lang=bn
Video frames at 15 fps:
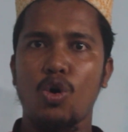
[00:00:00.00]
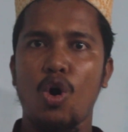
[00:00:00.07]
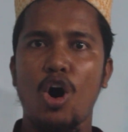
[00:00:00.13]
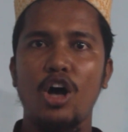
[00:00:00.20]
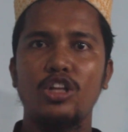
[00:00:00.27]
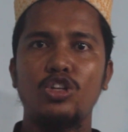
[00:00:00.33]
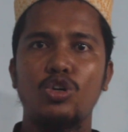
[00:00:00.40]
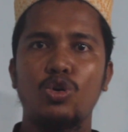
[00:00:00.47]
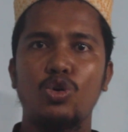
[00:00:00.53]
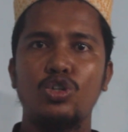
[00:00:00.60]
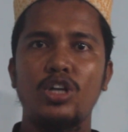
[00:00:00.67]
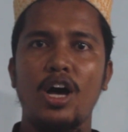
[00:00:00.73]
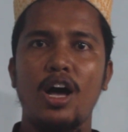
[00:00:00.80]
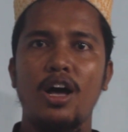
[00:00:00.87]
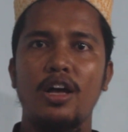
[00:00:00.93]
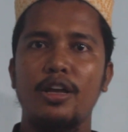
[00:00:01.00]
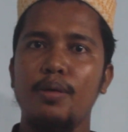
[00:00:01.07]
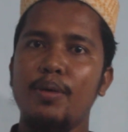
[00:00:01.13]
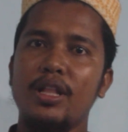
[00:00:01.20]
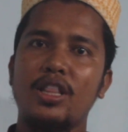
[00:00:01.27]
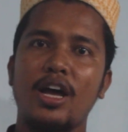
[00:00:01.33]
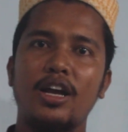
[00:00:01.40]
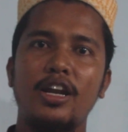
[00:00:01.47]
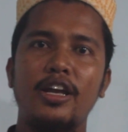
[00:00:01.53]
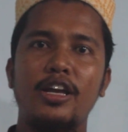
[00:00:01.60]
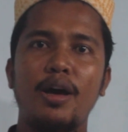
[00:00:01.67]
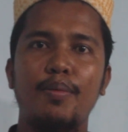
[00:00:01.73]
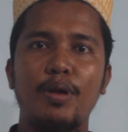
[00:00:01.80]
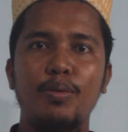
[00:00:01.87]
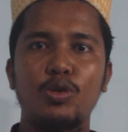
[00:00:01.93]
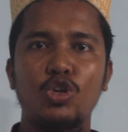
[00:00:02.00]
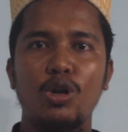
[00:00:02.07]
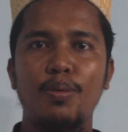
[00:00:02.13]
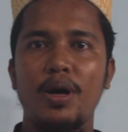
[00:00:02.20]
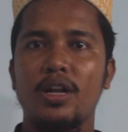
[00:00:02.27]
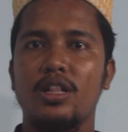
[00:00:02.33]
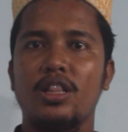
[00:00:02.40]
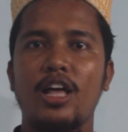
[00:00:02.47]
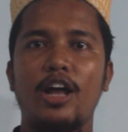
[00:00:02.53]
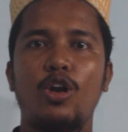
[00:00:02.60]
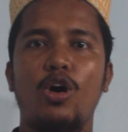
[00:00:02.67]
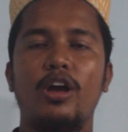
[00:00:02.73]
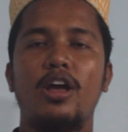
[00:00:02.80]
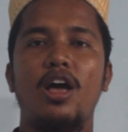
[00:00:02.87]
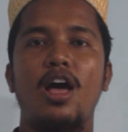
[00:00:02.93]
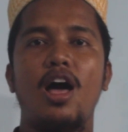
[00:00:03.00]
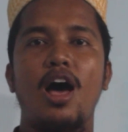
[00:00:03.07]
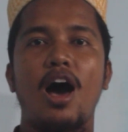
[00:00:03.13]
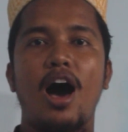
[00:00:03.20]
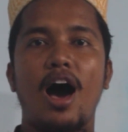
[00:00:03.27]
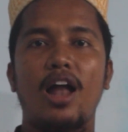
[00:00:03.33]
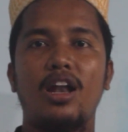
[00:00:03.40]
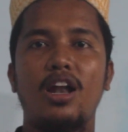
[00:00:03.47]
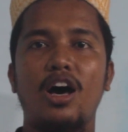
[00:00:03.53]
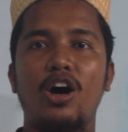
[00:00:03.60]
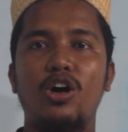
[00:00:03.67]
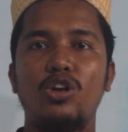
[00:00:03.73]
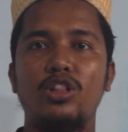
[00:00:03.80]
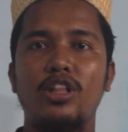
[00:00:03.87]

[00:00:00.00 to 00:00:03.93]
হজ রোজা ইমান থাকলে কি আমরা মুসলমান তা নয় আল্লাহর